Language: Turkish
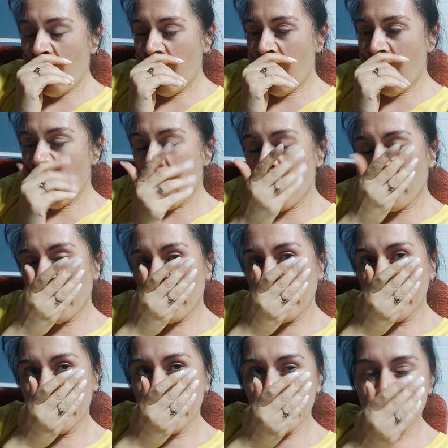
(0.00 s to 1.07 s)
Çok pardon
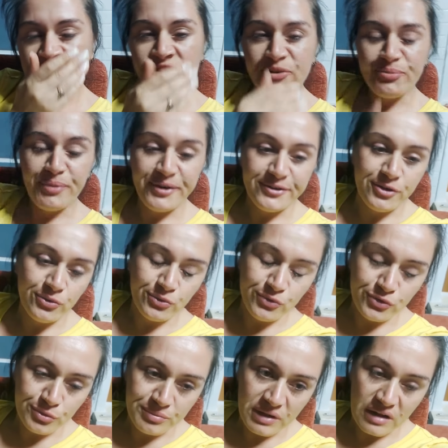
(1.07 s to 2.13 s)
uykum geldi. Sabah derken
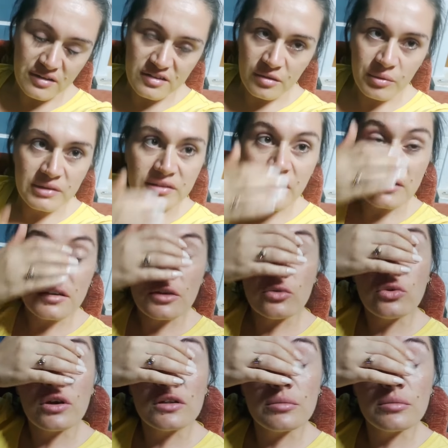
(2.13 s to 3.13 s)
uyandım. Deniz meniz derken